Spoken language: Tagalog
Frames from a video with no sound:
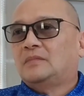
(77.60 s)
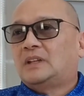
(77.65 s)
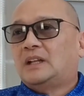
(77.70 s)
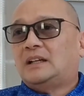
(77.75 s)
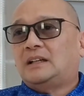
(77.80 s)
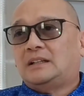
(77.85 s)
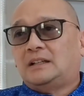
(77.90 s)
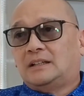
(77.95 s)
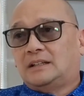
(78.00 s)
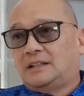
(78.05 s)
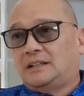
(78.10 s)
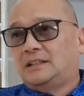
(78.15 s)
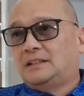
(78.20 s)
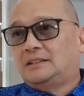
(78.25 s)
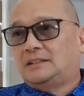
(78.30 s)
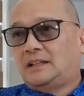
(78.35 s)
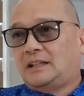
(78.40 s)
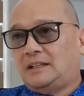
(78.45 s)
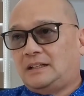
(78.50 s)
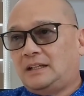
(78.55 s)
Nakalagay
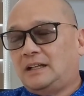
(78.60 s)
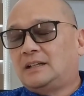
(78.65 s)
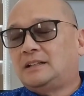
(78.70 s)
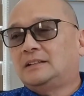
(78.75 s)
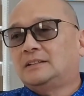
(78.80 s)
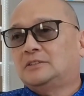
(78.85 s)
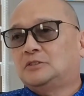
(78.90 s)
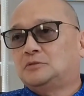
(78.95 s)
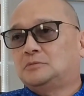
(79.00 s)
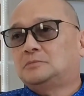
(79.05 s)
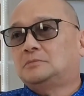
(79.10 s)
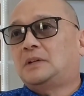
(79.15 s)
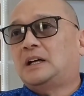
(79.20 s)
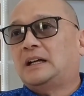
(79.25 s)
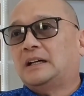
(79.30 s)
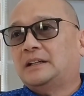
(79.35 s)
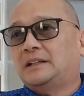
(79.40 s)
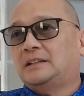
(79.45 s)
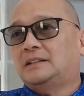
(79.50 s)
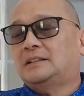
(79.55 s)
ang dahilan kung
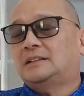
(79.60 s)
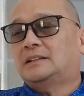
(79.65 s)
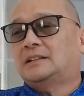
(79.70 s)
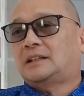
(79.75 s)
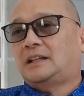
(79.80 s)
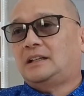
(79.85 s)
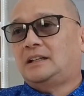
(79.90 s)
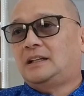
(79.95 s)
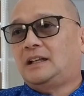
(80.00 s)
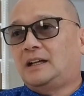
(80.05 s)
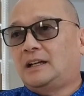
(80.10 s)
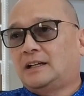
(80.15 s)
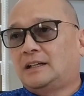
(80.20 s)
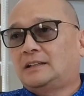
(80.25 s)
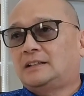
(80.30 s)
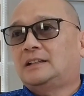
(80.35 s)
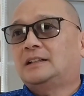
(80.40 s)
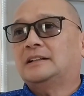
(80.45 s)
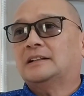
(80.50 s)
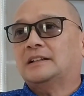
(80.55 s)
bakit
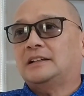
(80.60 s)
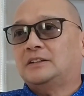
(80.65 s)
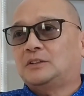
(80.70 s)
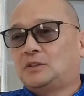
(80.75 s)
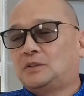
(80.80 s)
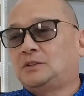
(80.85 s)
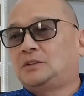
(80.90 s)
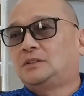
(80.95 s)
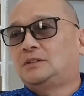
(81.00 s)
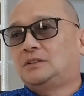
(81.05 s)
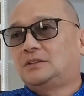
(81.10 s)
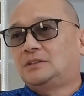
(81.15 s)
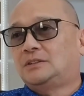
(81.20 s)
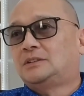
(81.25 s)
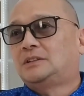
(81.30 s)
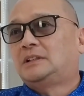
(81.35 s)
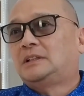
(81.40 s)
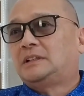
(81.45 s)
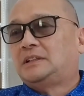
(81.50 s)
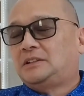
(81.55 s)
kailangan ng recall.
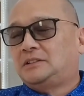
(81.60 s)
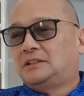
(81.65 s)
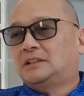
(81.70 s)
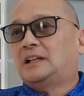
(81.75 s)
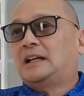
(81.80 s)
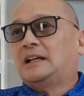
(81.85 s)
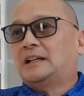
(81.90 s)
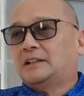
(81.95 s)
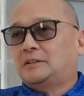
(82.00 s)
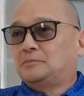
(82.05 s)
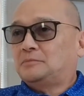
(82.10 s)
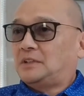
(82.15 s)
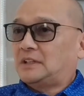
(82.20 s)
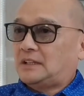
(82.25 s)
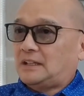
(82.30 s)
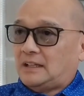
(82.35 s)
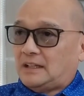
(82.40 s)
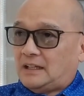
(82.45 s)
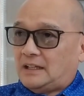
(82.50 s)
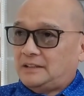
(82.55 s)
Mm. Yun ang aking
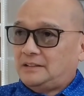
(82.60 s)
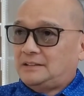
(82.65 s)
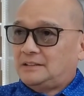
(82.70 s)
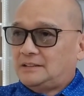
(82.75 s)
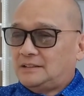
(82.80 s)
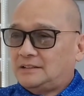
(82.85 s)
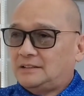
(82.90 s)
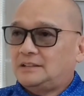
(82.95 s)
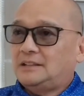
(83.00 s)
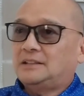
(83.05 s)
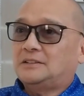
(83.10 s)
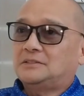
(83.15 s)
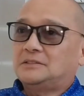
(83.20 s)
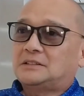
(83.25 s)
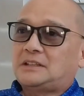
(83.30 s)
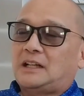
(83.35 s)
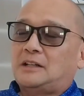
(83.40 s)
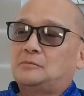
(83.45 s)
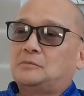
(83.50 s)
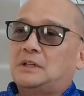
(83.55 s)
pagkakaintindi
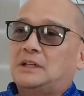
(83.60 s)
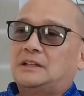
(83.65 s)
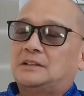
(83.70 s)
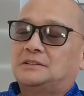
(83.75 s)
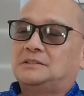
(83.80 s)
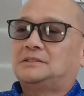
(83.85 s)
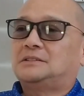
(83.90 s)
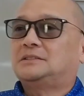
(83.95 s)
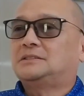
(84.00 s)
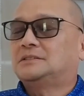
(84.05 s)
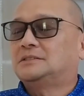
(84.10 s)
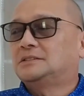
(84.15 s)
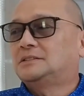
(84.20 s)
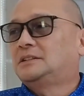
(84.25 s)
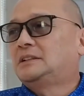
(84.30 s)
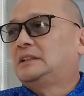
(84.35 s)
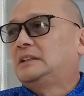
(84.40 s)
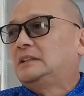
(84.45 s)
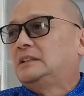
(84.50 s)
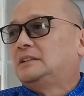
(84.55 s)
kung tama ako. Ano.
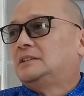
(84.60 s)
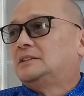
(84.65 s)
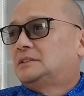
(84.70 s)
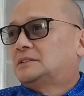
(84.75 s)
Mm.